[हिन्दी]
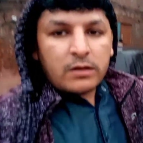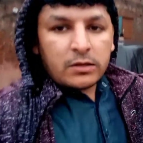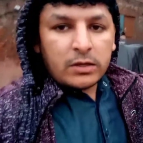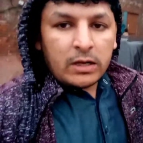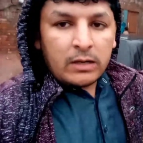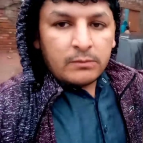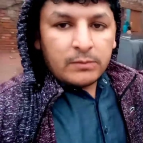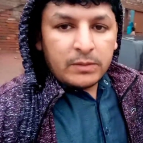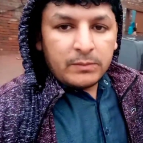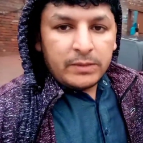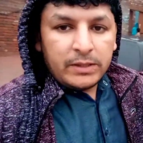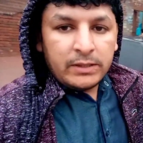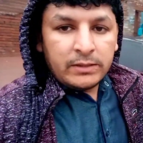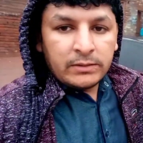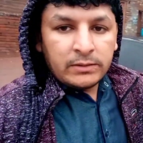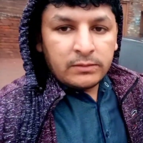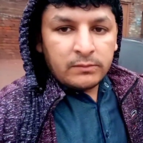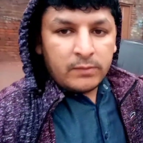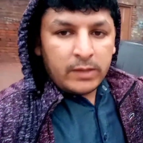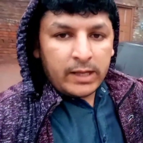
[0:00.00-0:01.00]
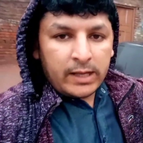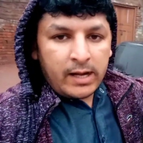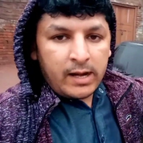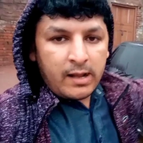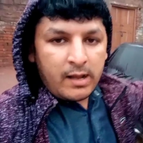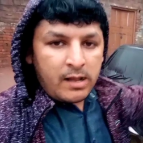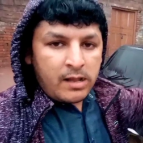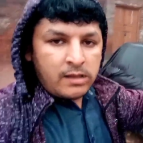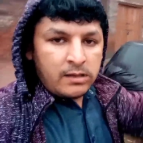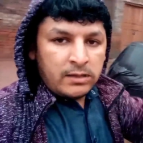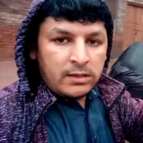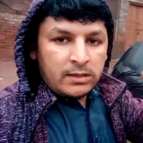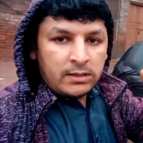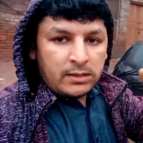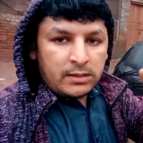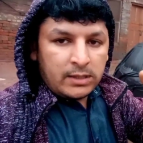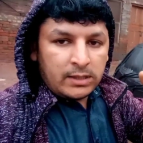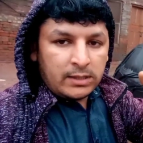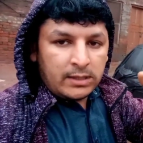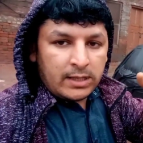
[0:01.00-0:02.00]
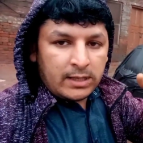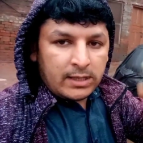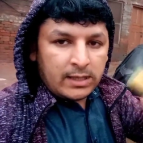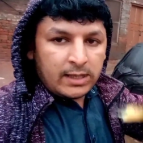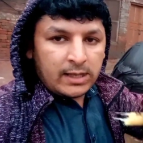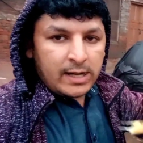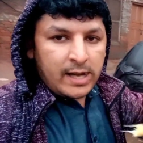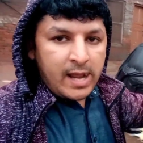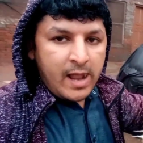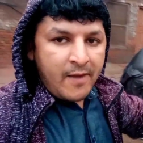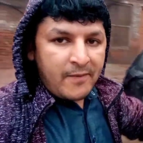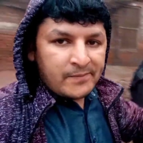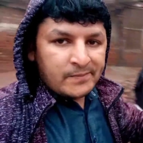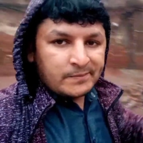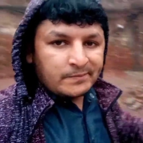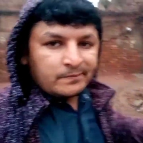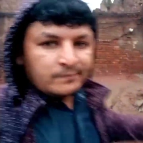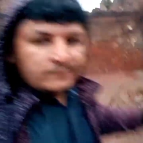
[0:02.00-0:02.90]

तो हम अभी बाहर हैं गन्ना खा रहे हैं